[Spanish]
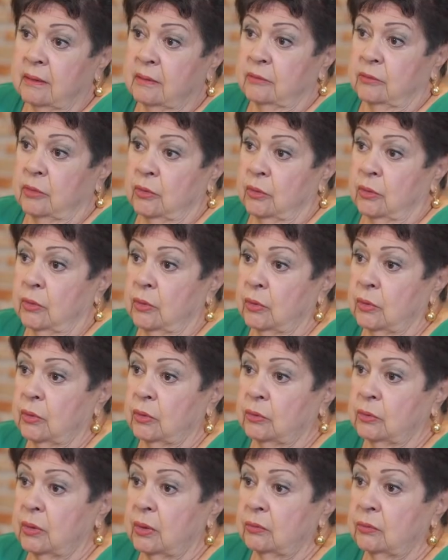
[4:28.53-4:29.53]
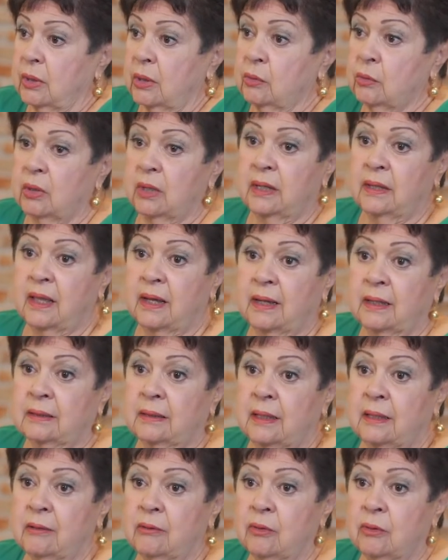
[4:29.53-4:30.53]
yo tengo la edad que
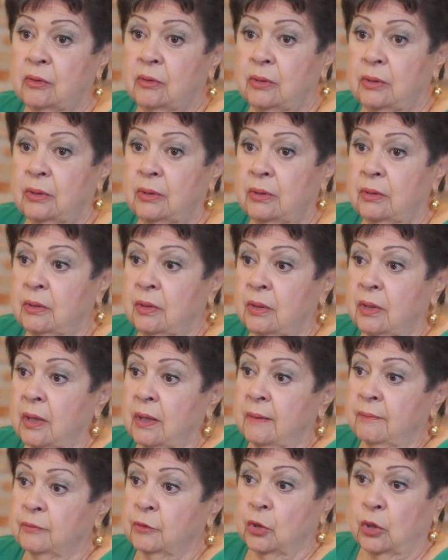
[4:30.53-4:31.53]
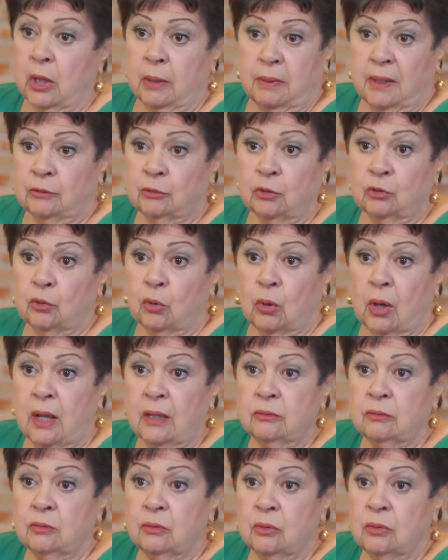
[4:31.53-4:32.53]
tengo y todavía estoy
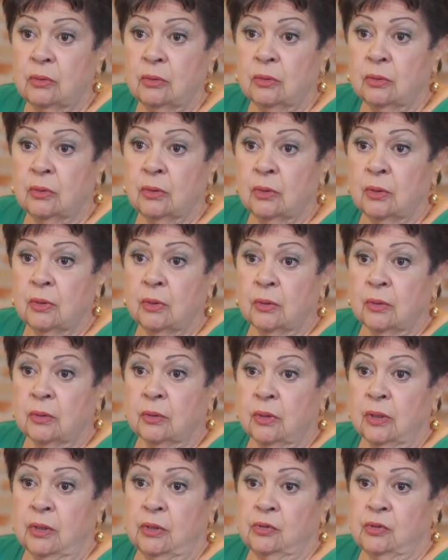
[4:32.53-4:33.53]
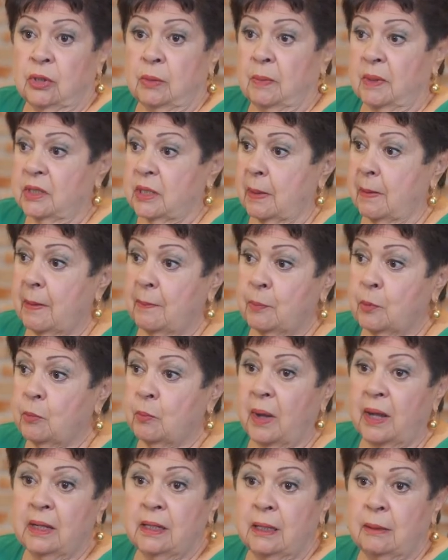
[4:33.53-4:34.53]
tocando. Y si me llaman para
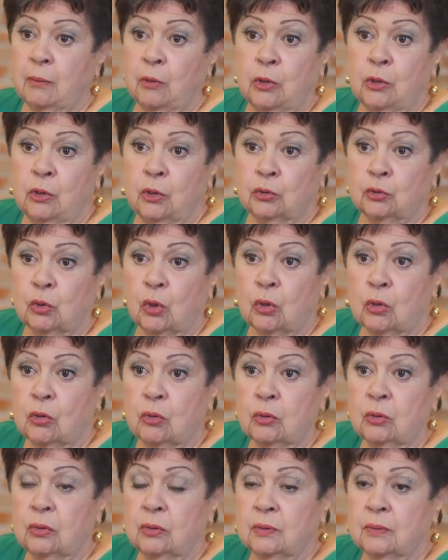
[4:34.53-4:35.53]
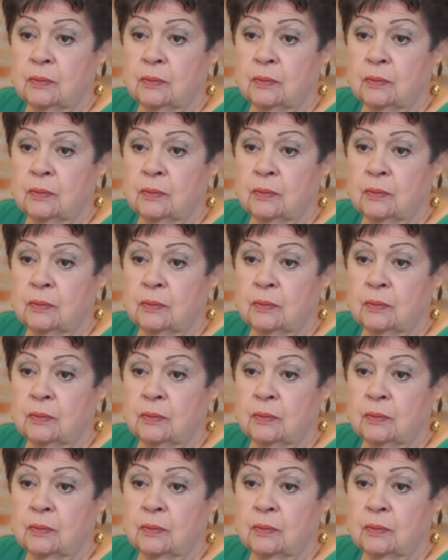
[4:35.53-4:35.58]
un baile, voy y lo toco. Y no tiene